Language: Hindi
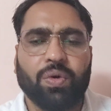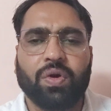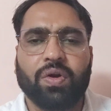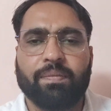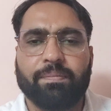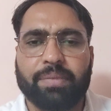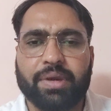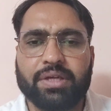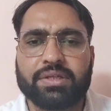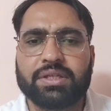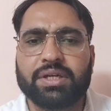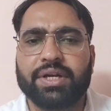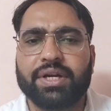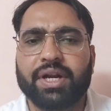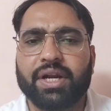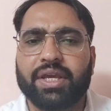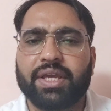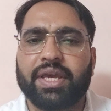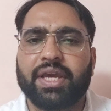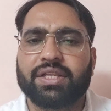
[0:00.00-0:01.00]
और 20
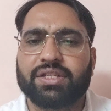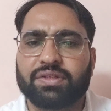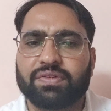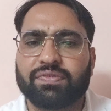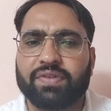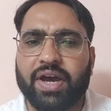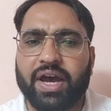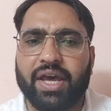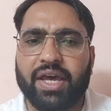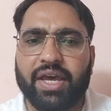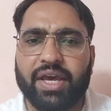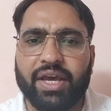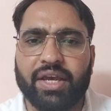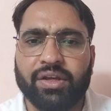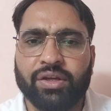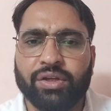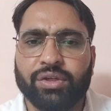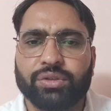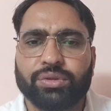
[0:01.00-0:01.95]
लीटर की एच गाय है